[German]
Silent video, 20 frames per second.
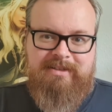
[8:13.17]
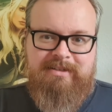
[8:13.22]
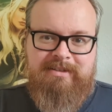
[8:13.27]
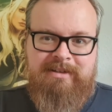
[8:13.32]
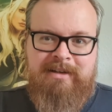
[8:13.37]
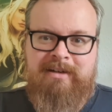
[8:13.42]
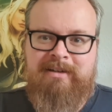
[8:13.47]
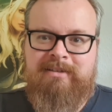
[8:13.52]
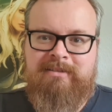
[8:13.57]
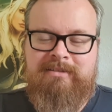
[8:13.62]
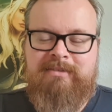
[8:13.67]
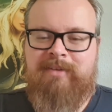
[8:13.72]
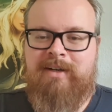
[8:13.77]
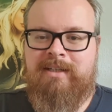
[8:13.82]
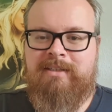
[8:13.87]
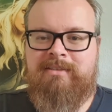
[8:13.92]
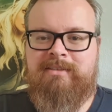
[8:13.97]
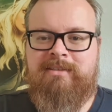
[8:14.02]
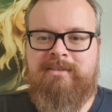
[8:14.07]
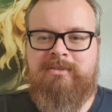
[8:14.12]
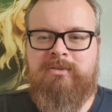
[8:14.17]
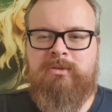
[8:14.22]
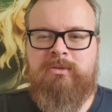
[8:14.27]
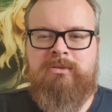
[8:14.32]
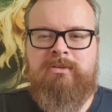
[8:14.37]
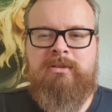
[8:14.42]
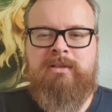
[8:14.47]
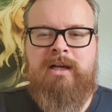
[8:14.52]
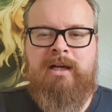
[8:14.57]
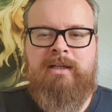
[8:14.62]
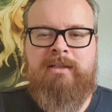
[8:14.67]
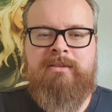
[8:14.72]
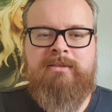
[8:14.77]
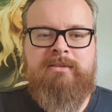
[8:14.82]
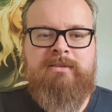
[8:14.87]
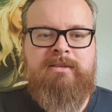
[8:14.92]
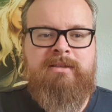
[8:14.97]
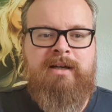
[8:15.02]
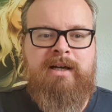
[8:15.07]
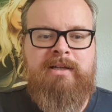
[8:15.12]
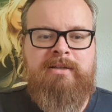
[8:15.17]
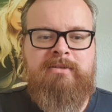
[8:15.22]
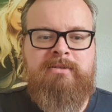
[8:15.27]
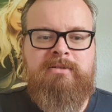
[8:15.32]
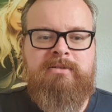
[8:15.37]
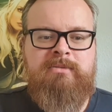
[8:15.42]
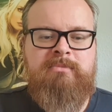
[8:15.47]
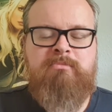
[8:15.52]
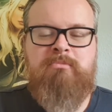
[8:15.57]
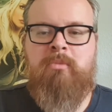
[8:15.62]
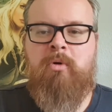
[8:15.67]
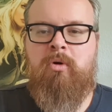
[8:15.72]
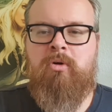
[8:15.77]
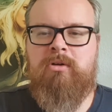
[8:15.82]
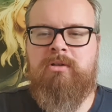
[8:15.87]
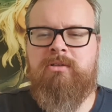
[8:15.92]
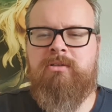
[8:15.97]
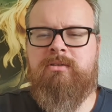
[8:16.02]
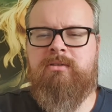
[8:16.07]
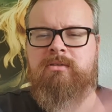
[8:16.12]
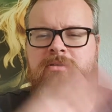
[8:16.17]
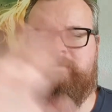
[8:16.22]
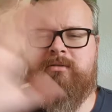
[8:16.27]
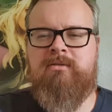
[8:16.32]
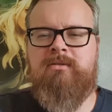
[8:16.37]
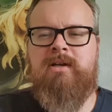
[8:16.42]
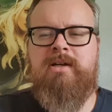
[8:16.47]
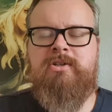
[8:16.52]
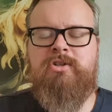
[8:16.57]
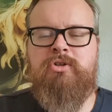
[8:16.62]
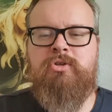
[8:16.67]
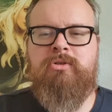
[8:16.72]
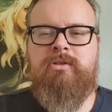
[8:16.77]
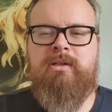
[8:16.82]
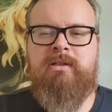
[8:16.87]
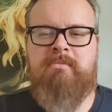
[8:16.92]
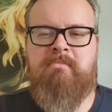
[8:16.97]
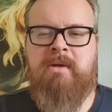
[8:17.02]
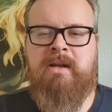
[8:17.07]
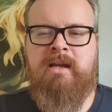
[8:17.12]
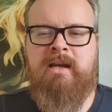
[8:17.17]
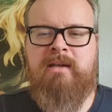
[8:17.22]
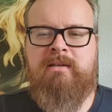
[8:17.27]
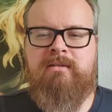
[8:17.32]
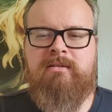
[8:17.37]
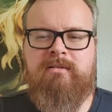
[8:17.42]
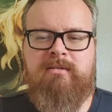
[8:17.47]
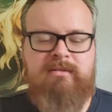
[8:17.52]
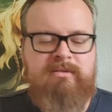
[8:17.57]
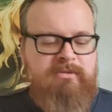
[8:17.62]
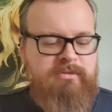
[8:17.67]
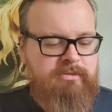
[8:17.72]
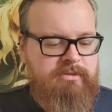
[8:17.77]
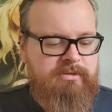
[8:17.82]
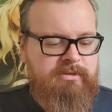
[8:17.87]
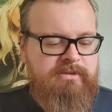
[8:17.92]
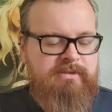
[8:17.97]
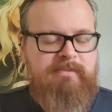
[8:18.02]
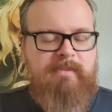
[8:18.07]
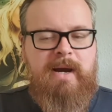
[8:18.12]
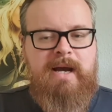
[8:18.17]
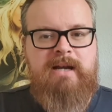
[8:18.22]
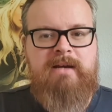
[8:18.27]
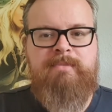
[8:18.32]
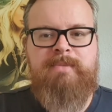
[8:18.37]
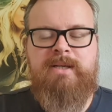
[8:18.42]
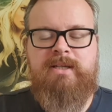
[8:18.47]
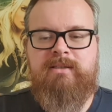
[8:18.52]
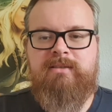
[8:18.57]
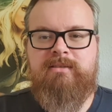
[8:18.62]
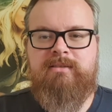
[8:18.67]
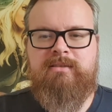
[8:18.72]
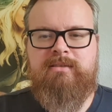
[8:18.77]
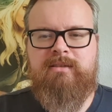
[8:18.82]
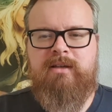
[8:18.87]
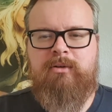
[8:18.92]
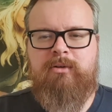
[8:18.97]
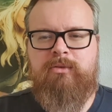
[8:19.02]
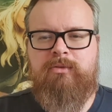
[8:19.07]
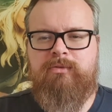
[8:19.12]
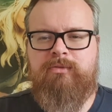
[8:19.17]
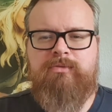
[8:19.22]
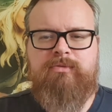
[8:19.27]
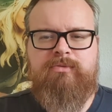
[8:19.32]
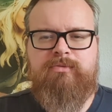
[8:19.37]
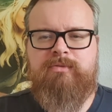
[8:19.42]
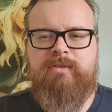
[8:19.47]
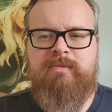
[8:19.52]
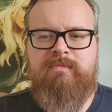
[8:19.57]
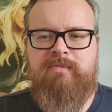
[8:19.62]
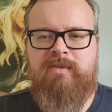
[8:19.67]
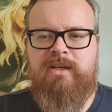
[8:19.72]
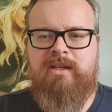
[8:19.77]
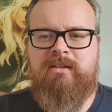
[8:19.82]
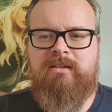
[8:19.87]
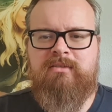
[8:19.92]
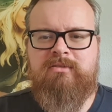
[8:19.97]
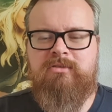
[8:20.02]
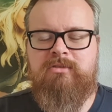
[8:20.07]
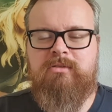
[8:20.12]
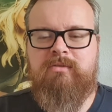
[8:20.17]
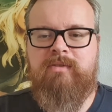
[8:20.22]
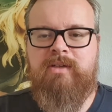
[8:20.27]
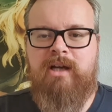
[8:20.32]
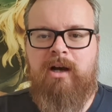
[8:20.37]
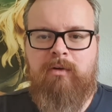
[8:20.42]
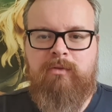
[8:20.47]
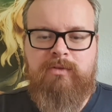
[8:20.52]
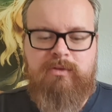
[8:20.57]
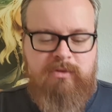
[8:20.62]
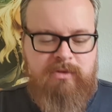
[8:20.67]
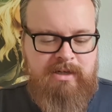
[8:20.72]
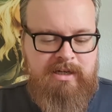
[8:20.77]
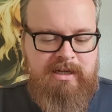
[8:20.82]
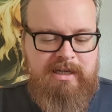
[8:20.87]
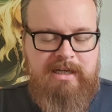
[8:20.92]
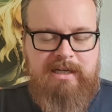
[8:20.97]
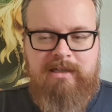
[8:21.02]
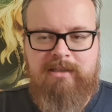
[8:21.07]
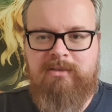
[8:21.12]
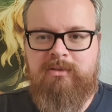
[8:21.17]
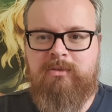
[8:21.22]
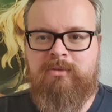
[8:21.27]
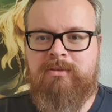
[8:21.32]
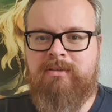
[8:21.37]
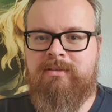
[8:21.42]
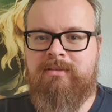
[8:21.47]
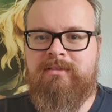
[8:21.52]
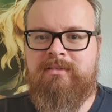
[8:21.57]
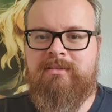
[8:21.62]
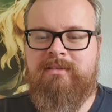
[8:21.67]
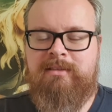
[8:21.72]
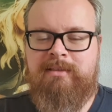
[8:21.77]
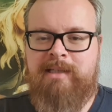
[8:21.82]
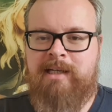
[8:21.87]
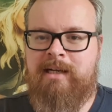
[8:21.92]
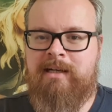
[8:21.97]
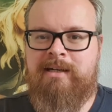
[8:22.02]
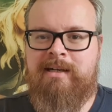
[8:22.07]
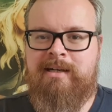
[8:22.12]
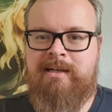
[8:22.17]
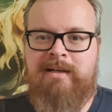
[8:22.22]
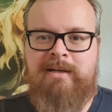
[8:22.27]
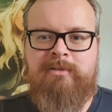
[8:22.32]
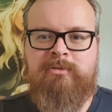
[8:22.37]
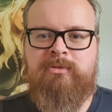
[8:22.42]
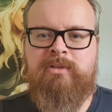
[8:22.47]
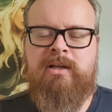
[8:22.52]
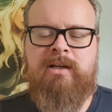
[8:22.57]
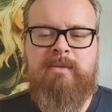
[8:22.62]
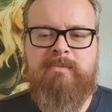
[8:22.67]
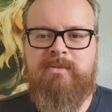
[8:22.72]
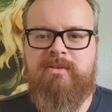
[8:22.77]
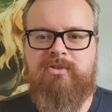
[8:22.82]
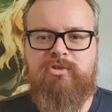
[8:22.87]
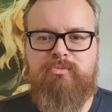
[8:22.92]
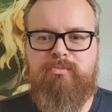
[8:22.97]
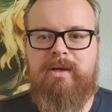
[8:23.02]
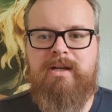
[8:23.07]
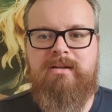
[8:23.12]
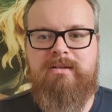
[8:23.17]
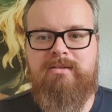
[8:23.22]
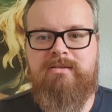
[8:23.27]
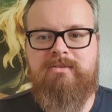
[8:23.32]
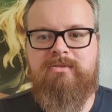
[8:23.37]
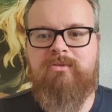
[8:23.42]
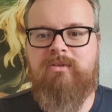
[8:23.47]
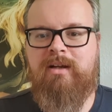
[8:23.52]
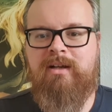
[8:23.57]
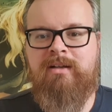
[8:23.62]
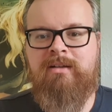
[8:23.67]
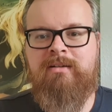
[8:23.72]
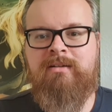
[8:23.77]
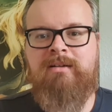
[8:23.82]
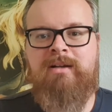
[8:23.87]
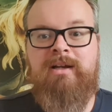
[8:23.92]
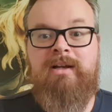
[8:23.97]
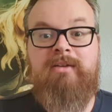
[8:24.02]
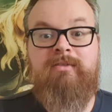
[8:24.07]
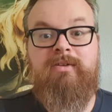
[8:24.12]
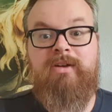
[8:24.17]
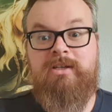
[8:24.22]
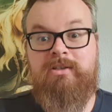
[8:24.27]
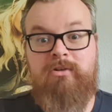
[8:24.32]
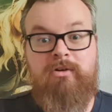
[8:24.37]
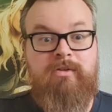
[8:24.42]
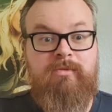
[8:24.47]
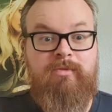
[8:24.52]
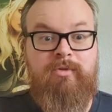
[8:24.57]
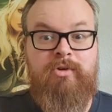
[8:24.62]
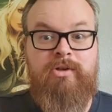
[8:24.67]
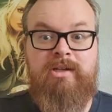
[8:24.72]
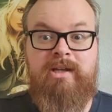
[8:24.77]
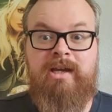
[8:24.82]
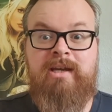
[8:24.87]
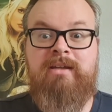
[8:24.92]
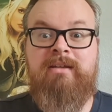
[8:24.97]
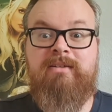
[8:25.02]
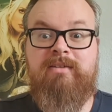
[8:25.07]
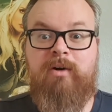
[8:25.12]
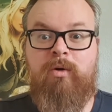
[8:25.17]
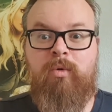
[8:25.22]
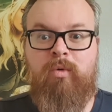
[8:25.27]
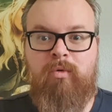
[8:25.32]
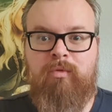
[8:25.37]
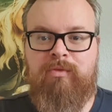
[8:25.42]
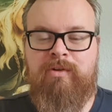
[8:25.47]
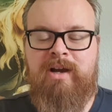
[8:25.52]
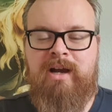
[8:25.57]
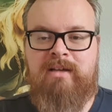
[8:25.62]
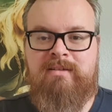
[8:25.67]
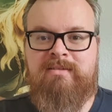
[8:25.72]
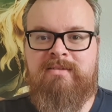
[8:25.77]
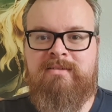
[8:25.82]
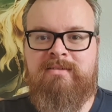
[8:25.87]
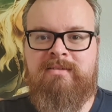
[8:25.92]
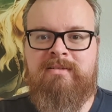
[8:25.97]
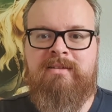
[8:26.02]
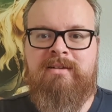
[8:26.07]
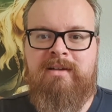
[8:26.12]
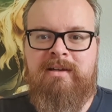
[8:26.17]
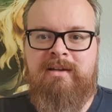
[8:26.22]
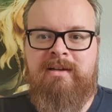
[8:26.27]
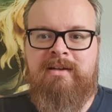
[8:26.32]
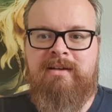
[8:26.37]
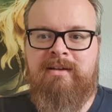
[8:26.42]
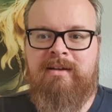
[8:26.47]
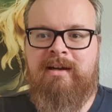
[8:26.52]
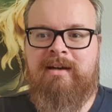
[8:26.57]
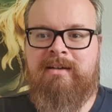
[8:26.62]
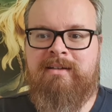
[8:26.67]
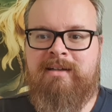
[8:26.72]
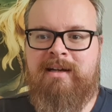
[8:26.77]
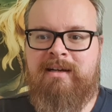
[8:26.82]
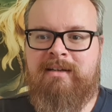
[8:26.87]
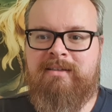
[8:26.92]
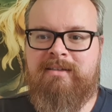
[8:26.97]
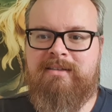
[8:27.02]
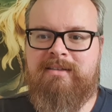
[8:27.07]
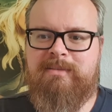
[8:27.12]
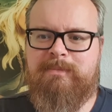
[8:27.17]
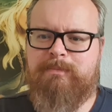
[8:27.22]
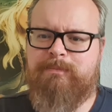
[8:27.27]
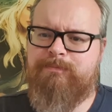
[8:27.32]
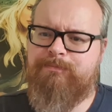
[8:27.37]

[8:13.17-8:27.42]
ja, quasi so eine, eine Morde erschüttert Manhattan und Spider-Man ist auf dem Weg, das irgendwie aufzuklären und äh, ja, keine Ahnung, da gibt es ein spannendes Duell, vielleicht irgendwo in der Hinterhofgasse, ja, nachts